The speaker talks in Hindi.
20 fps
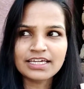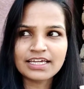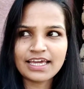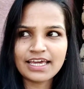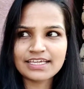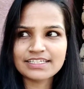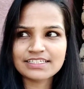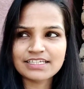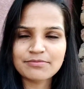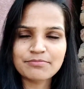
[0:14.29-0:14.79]

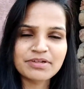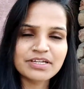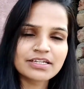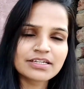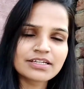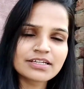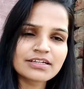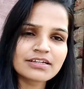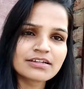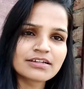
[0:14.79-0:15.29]
कैसे
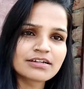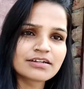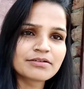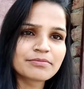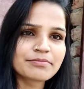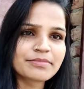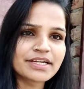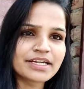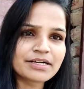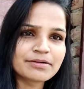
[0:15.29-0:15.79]
बिगनर
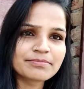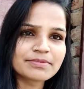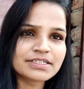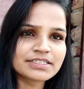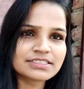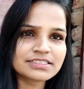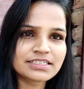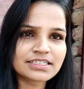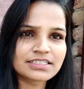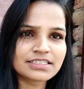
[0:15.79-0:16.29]
मेकअप uh, कर
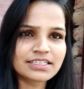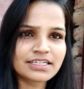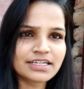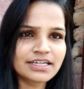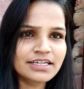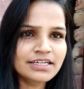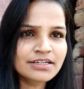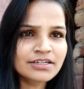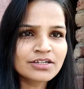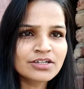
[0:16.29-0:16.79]
सकते हैं